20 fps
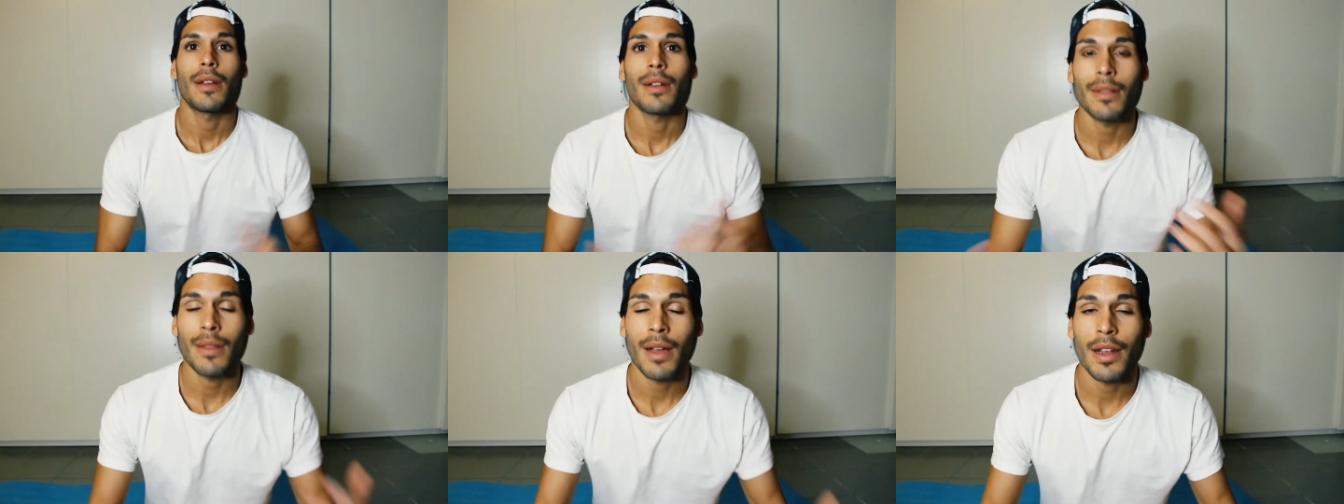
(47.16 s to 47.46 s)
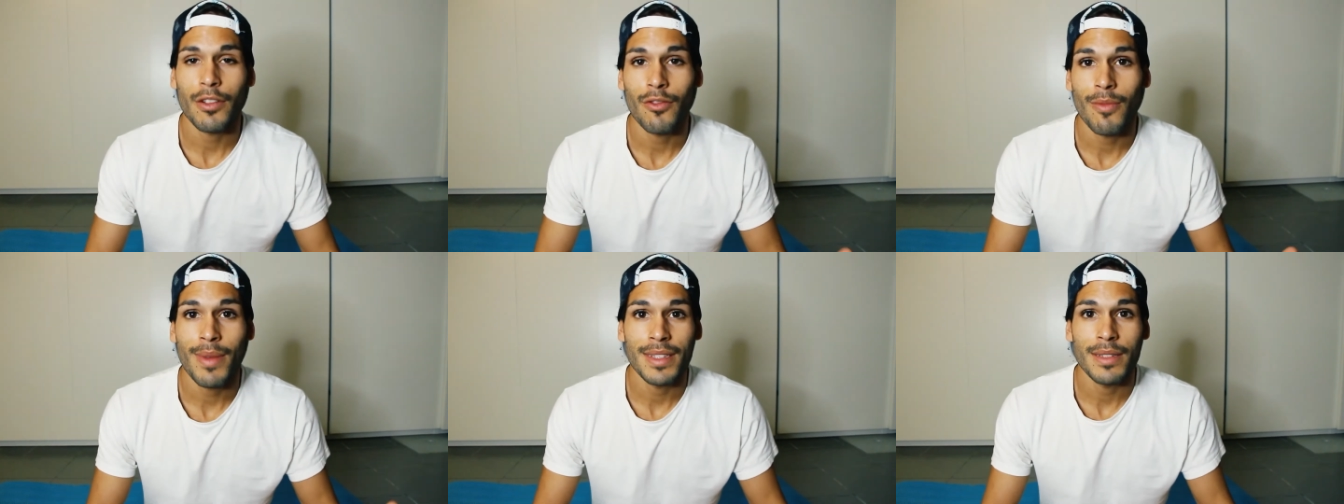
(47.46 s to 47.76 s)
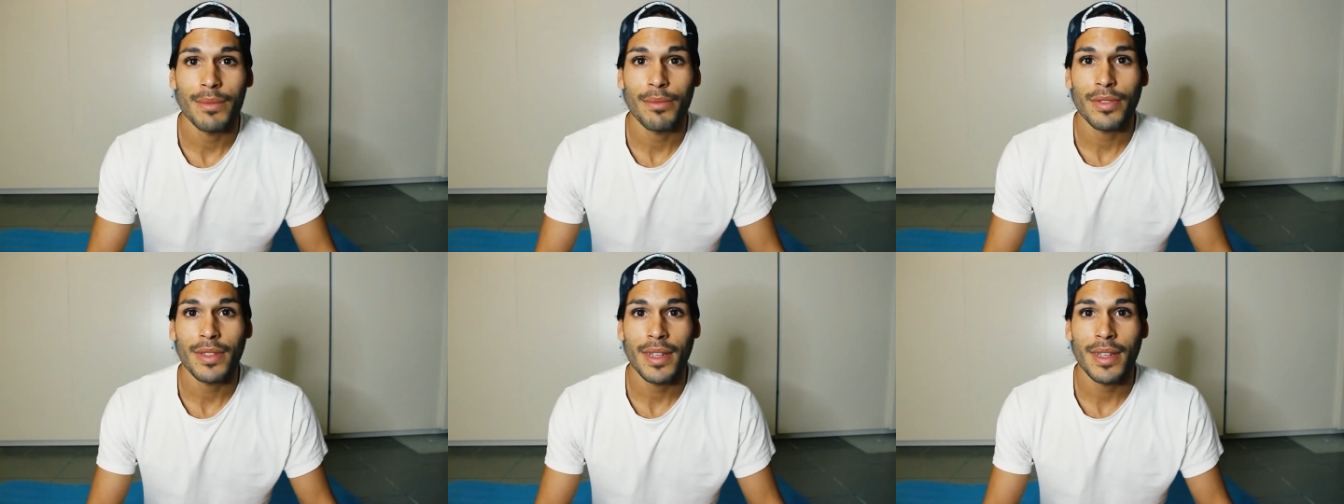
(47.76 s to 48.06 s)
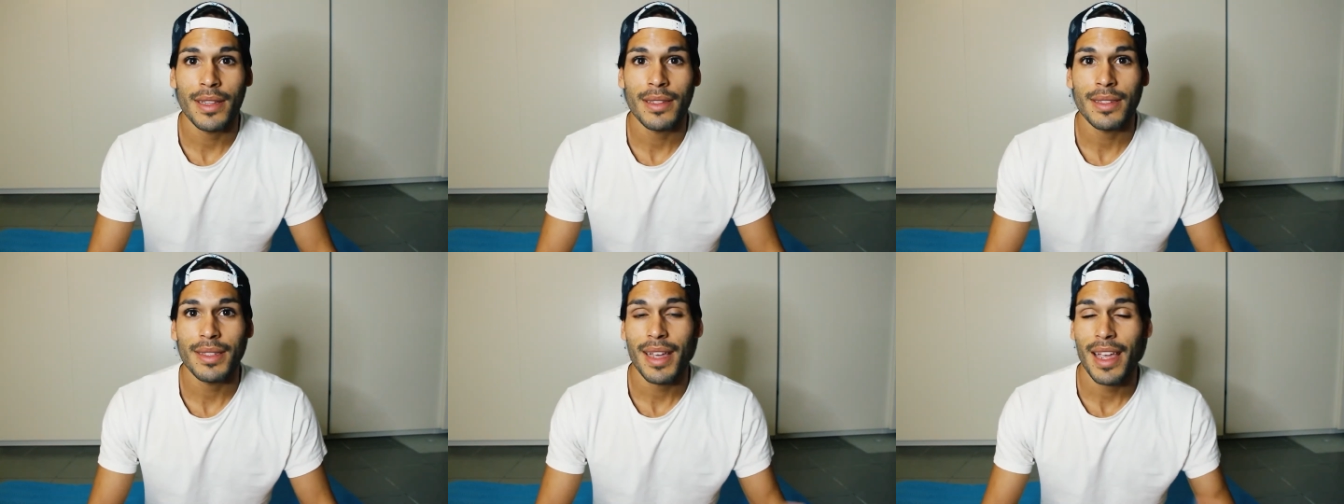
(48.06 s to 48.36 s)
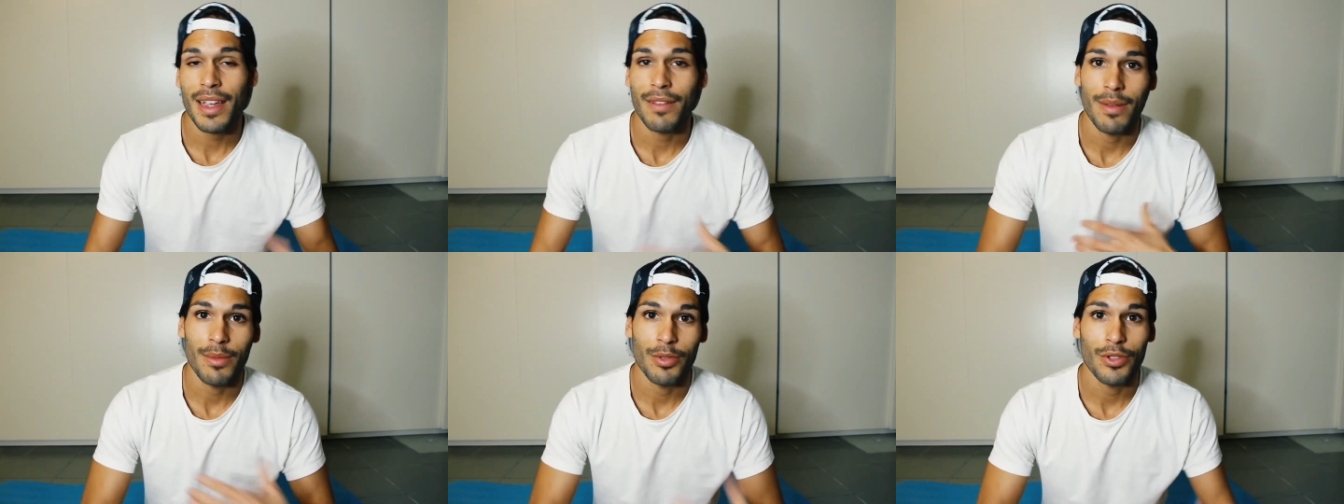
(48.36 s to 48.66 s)
Claro, o mais importante
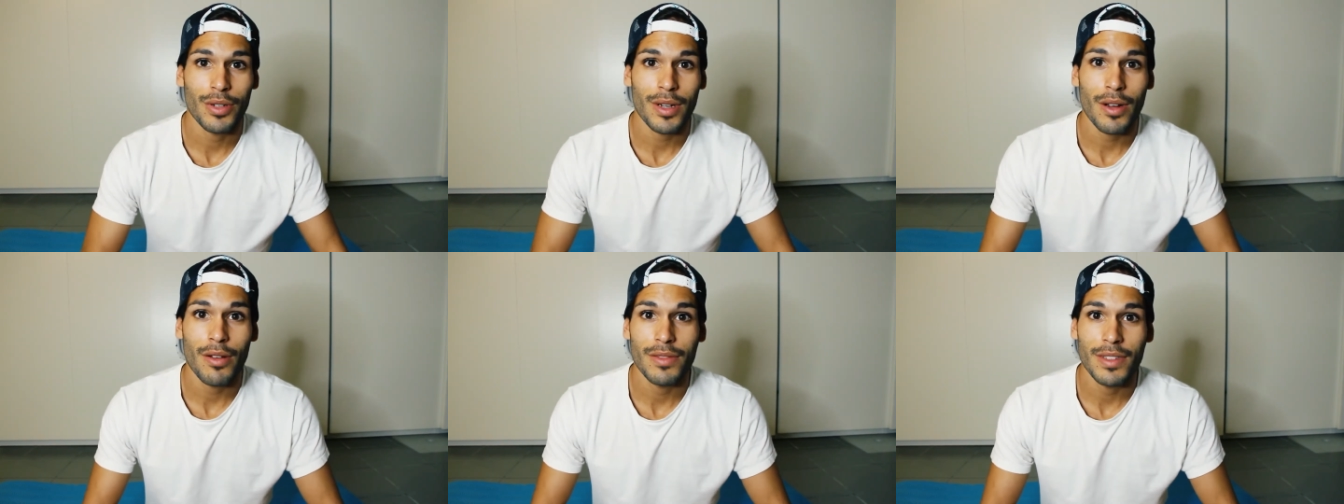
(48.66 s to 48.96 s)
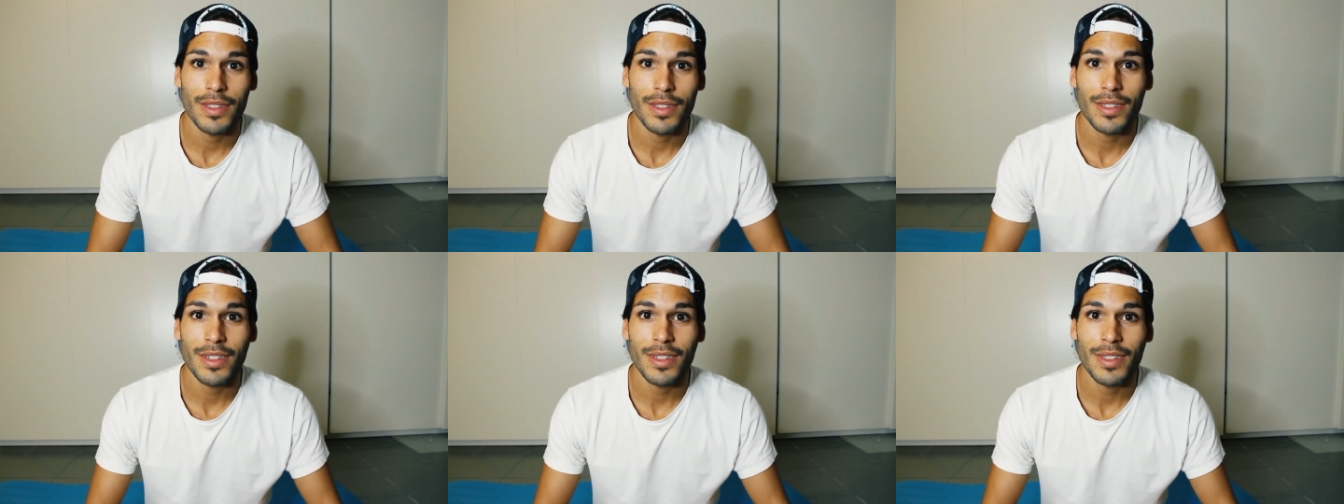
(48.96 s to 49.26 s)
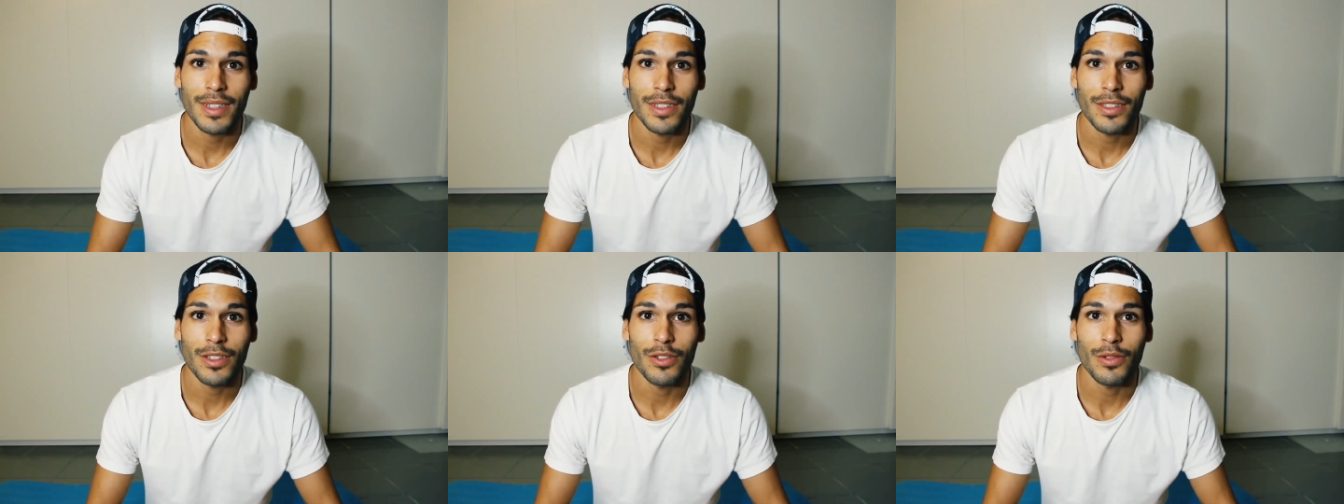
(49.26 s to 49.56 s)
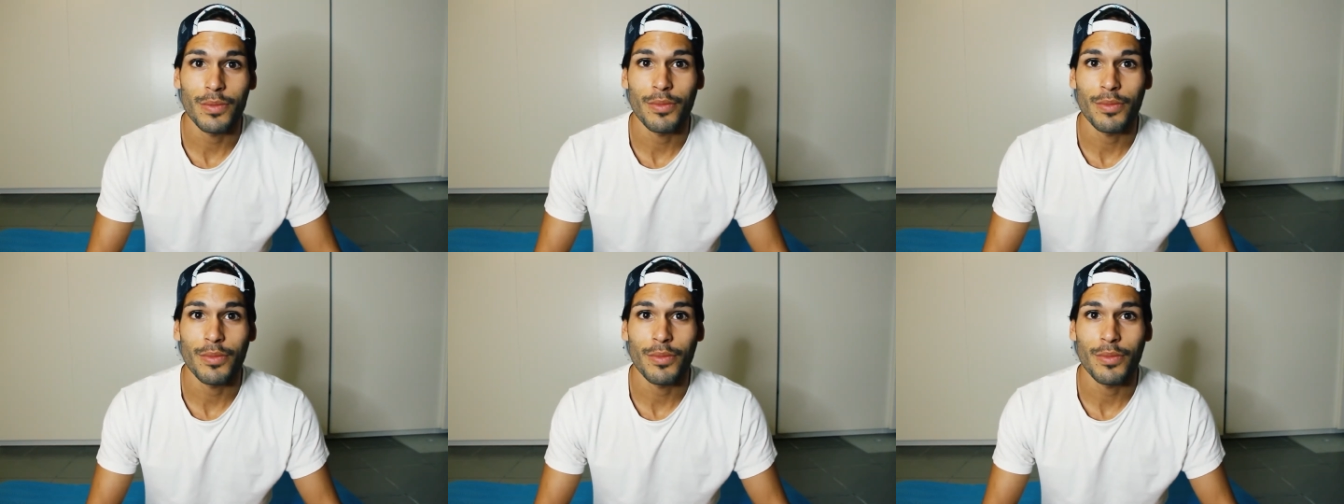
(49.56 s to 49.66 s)
é que vamos trocar os exercícios,